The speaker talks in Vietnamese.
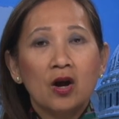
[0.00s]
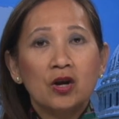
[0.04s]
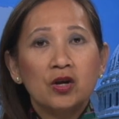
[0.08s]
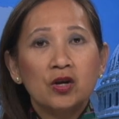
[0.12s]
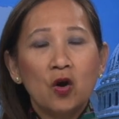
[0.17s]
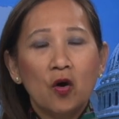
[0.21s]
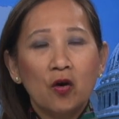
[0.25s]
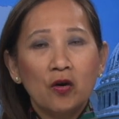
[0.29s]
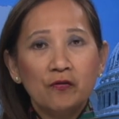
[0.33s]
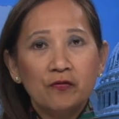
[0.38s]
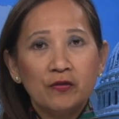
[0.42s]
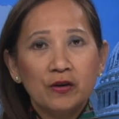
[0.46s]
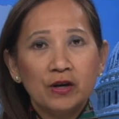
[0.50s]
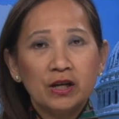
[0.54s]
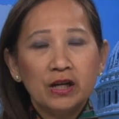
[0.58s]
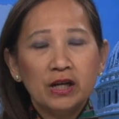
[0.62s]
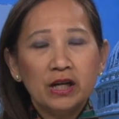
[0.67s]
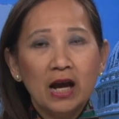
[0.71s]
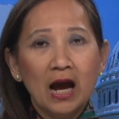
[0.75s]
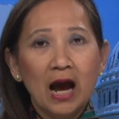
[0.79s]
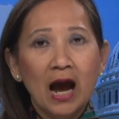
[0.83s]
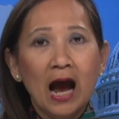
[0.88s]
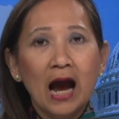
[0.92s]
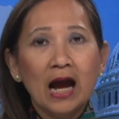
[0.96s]
đối
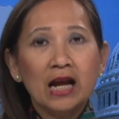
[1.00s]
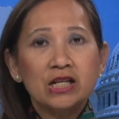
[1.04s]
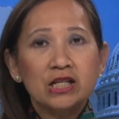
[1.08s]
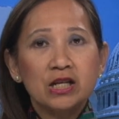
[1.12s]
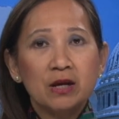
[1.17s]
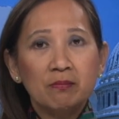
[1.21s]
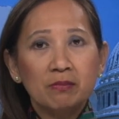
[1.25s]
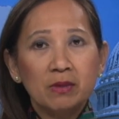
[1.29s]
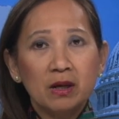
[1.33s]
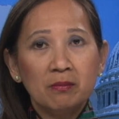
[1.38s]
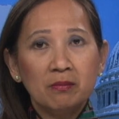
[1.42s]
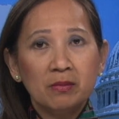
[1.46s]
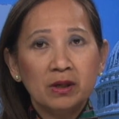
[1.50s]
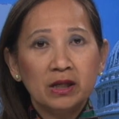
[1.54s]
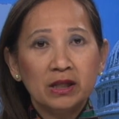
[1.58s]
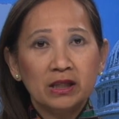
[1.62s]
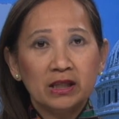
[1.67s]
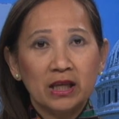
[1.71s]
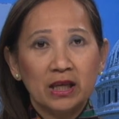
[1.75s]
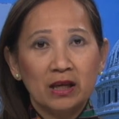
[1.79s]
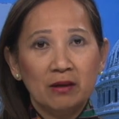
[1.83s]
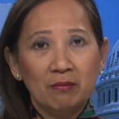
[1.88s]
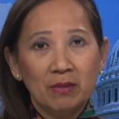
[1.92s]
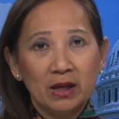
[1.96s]
với 250
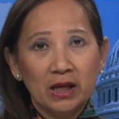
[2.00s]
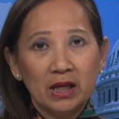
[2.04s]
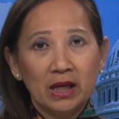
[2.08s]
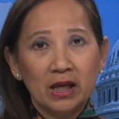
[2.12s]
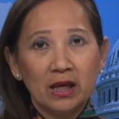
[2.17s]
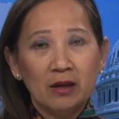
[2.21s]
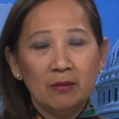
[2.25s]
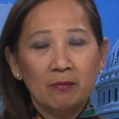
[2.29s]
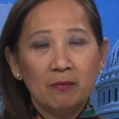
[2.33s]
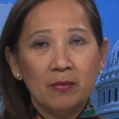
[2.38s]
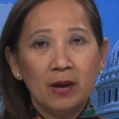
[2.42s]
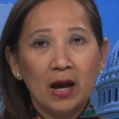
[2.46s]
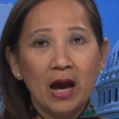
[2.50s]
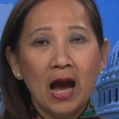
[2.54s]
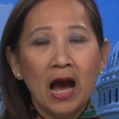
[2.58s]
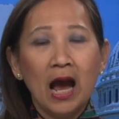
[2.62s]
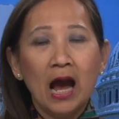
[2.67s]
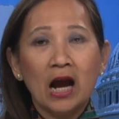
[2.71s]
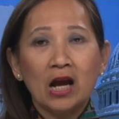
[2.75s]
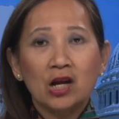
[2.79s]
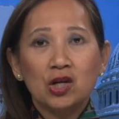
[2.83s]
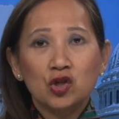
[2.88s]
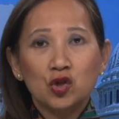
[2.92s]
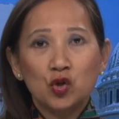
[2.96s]
tỷ Mỹ Kim
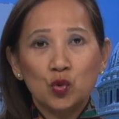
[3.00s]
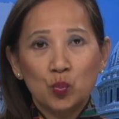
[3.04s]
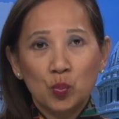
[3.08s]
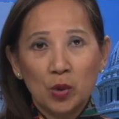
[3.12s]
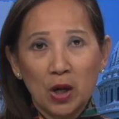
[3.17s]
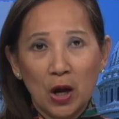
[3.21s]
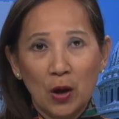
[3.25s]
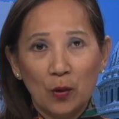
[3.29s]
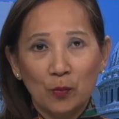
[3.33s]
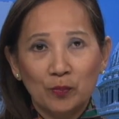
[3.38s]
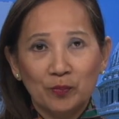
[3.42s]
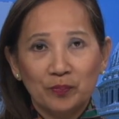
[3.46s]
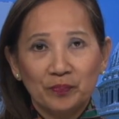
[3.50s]
hàng Trung Cộng.